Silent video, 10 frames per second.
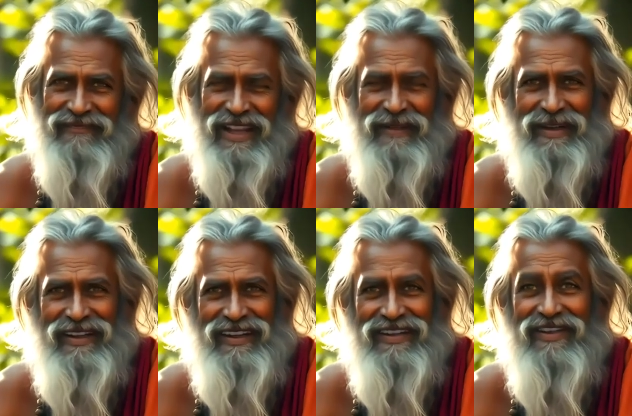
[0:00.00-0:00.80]

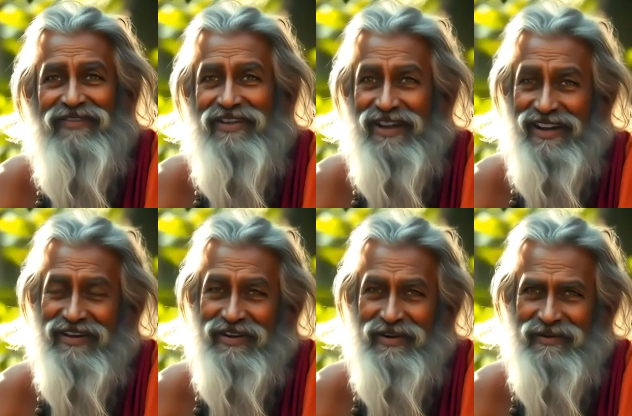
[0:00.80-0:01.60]
Aprenda a identificar
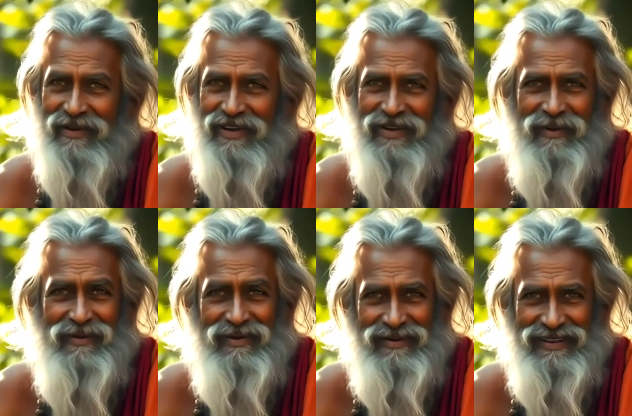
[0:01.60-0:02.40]
distorções
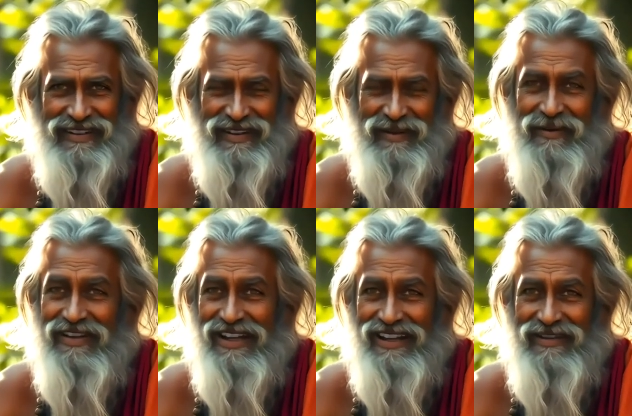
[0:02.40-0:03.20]
comuns no ensino
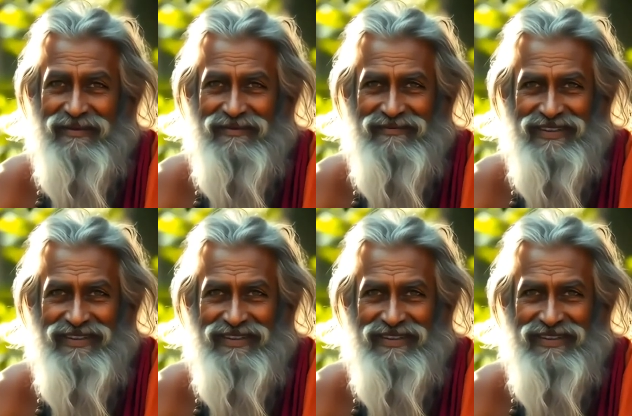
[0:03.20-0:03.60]
moderno,